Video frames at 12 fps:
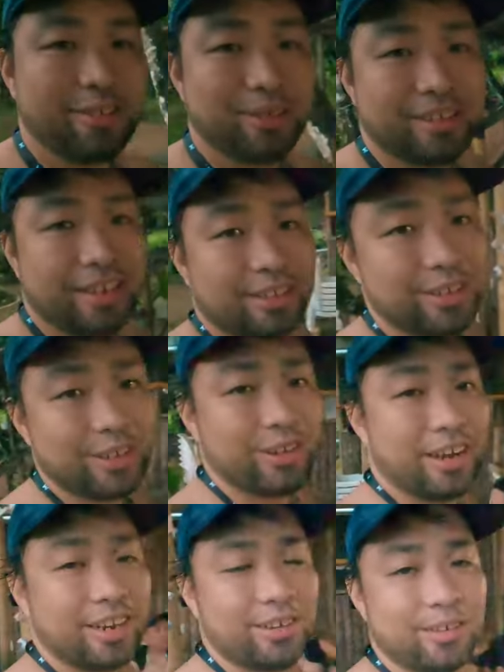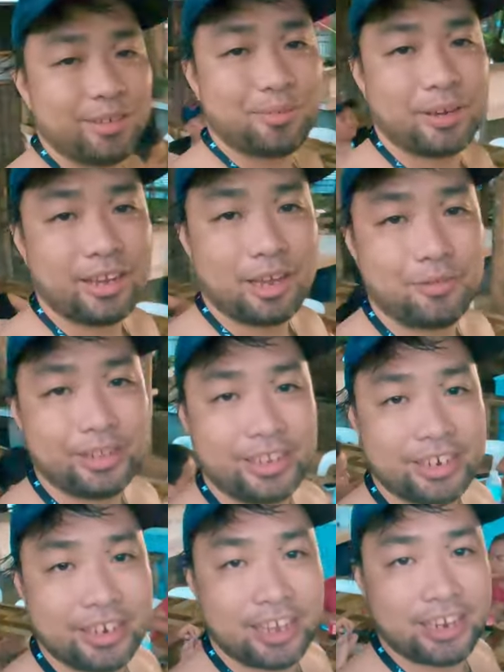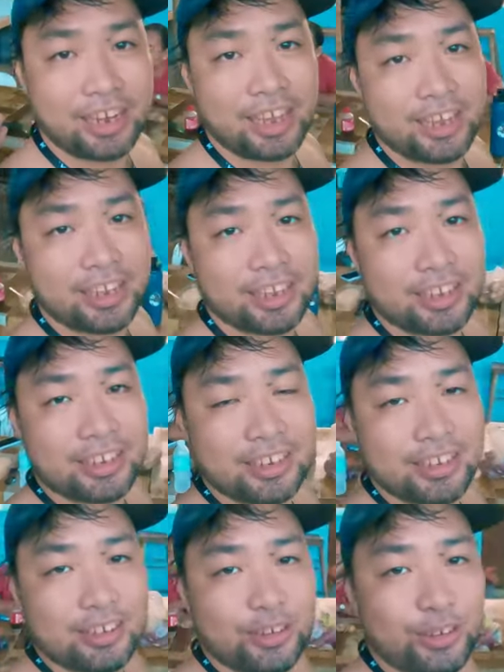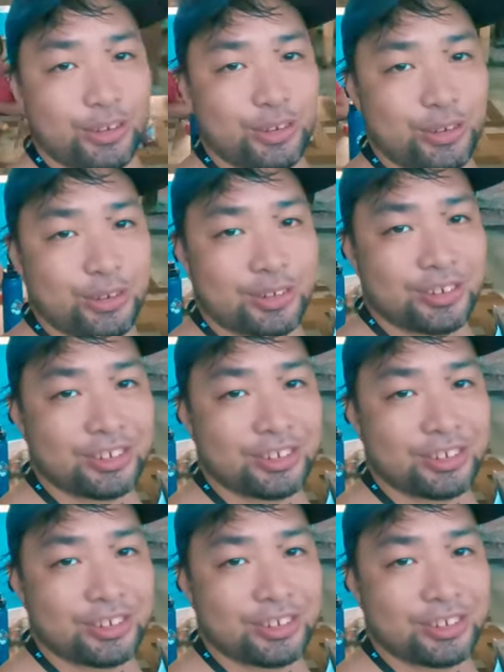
tapos ito yung ano parang cafeteria nila Woo!